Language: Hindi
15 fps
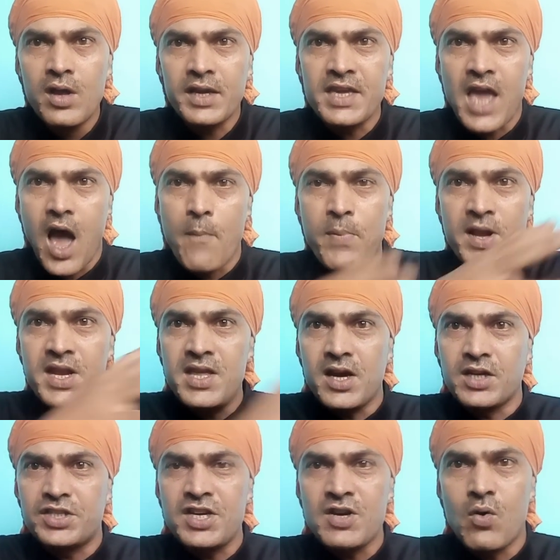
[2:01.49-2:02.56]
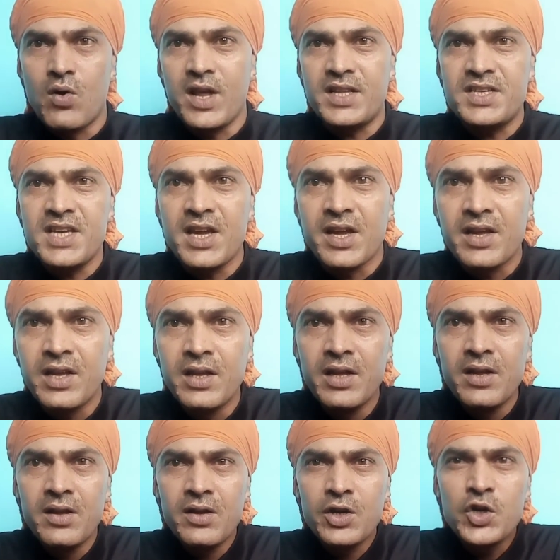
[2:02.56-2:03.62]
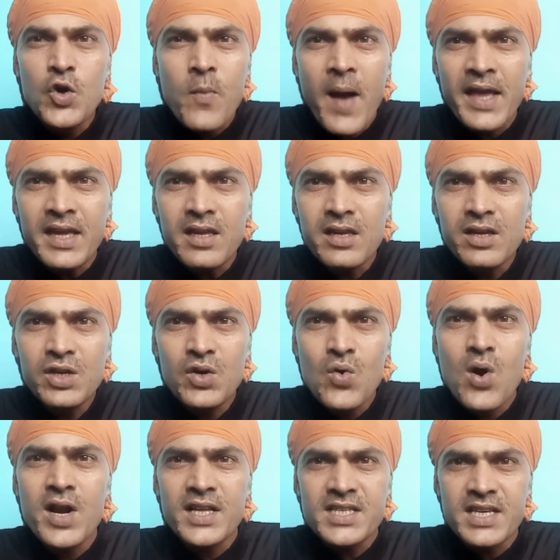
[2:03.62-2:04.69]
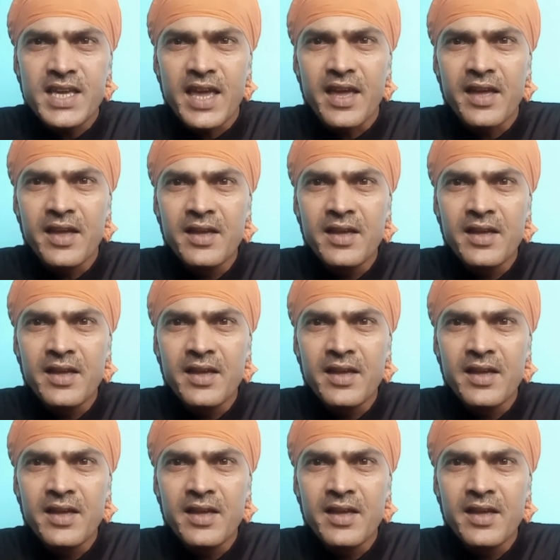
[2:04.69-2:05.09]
कि यहाँ पर नियंग सिंह होने चाहिए क्यों भाई क्यों होने चाहिए